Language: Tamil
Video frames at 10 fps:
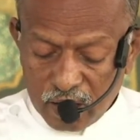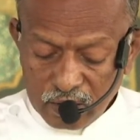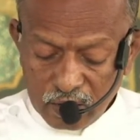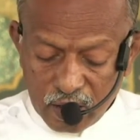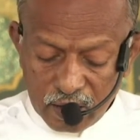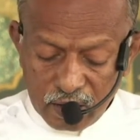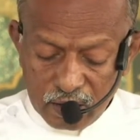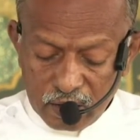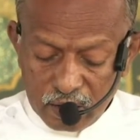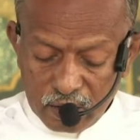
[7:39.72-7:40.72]
அது
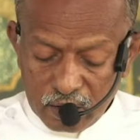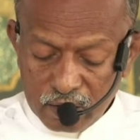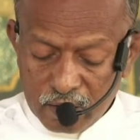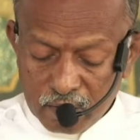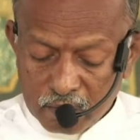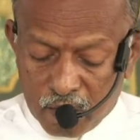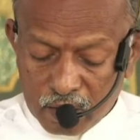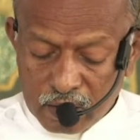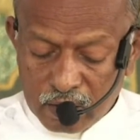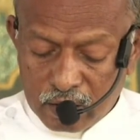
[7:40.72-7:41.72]
கல்லுகள்
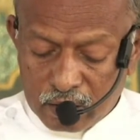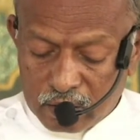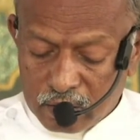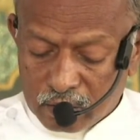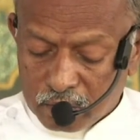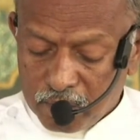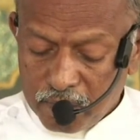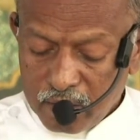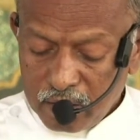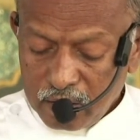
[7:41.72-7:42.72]
இரும்பாய் இருக்கிறதும்
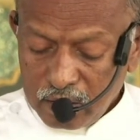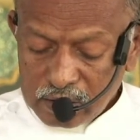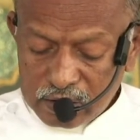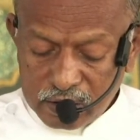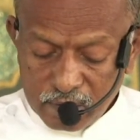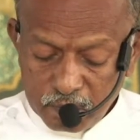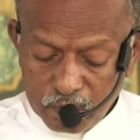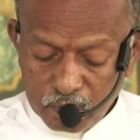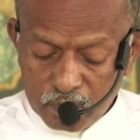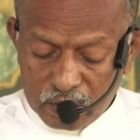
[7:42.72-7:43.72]

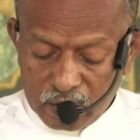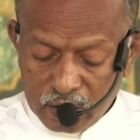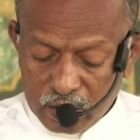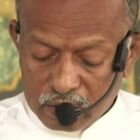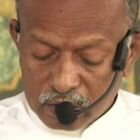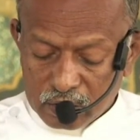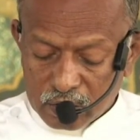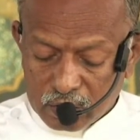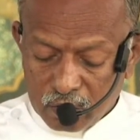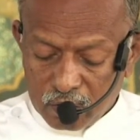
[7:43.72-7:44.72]
செம்பு வெட்டி
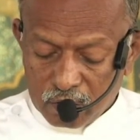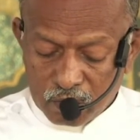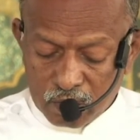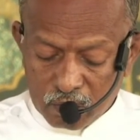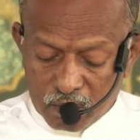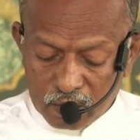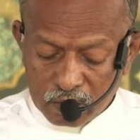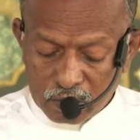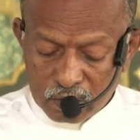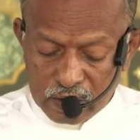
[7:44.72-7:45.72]
எடுக்கத்தக்கவிலும் உள்ளமாக
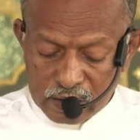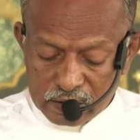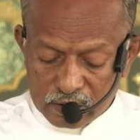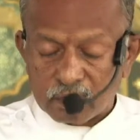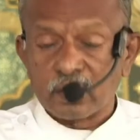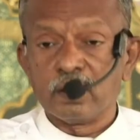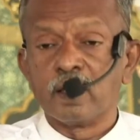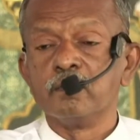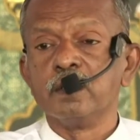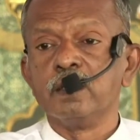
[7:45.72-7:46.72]
தேசம்
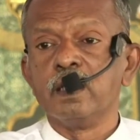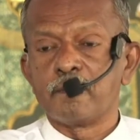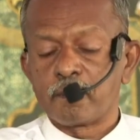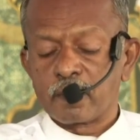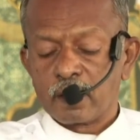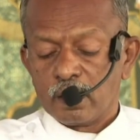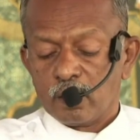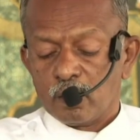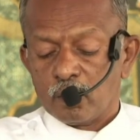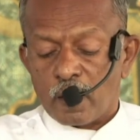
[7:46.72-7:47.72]
என்பதே
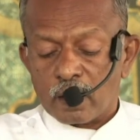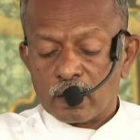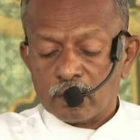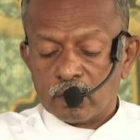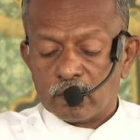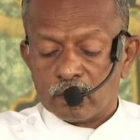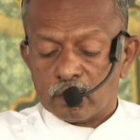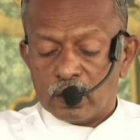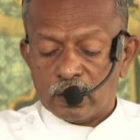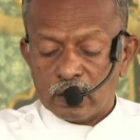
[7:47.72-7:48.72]
பாடம்
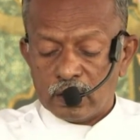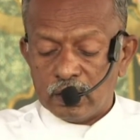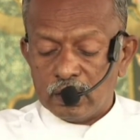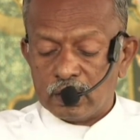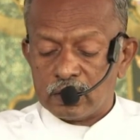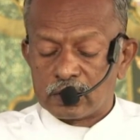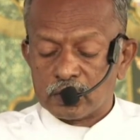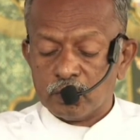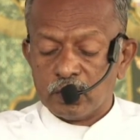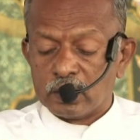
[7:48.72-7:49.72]
முடிந்தது
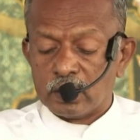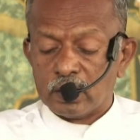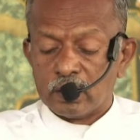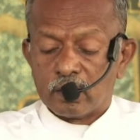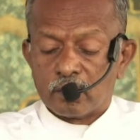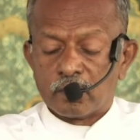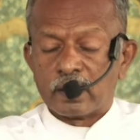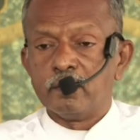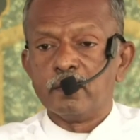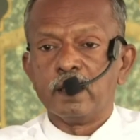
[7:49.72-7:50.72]
கிறிஸ்துவுக்கு
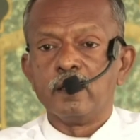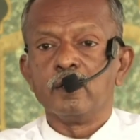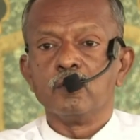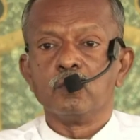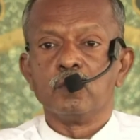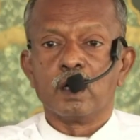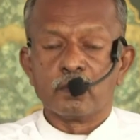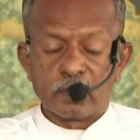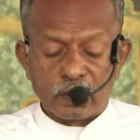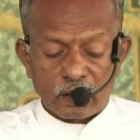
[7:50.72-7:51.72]
மகிமை
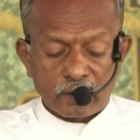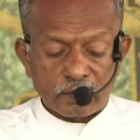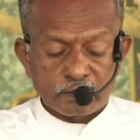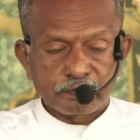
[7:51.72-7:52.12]
உண்டாவதாக